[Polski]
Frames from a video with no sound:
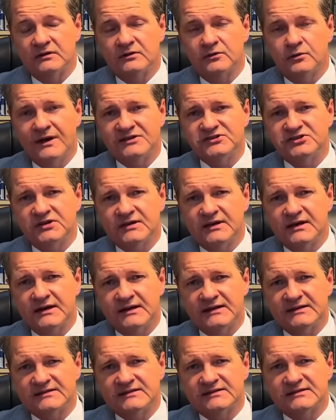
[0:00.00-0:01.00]
kładzie
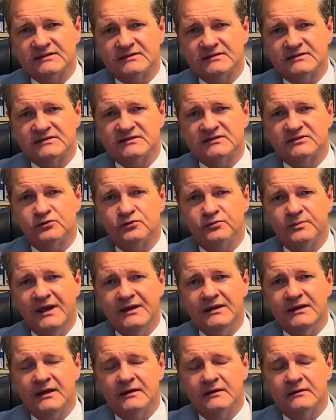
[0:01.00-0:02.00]
kres
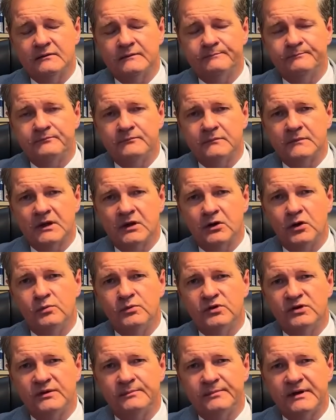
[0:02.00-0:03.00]
stłumienie mm,
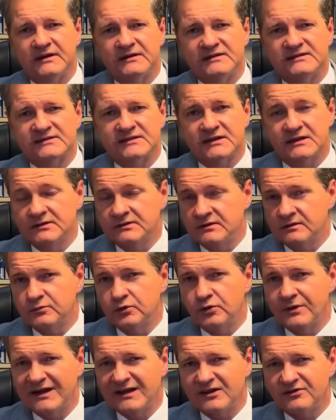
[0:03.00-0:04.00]
komuny paryskiej. To
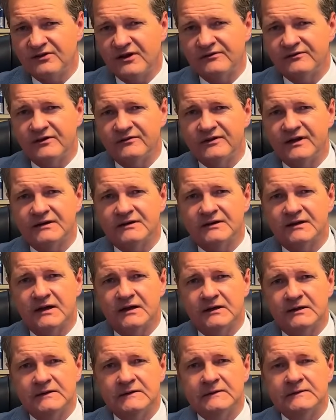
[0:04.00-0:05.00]
była krwawa
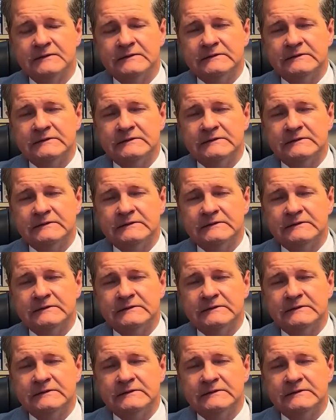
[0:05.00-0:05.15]
walka,